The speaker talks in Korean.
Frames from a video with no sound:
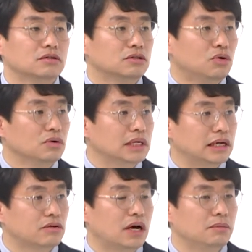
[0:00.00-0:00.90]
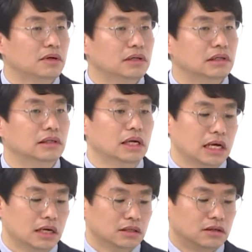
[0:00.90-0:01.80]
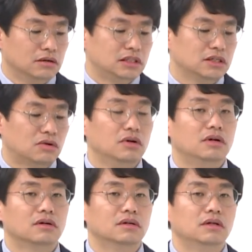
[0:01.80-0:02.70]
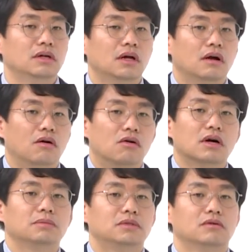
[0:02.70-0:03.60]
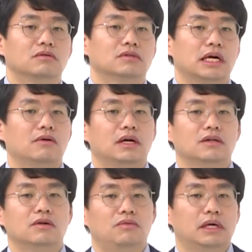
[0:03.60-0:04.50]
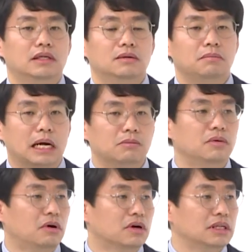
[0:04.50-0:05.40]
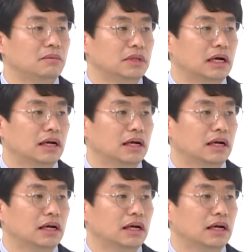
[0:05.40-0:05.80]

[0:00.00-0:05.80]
교섭을 통일하려고 하면은 정치 권력을 억압적으로 사용하는 것 외에는 방법이 없게 됩니다.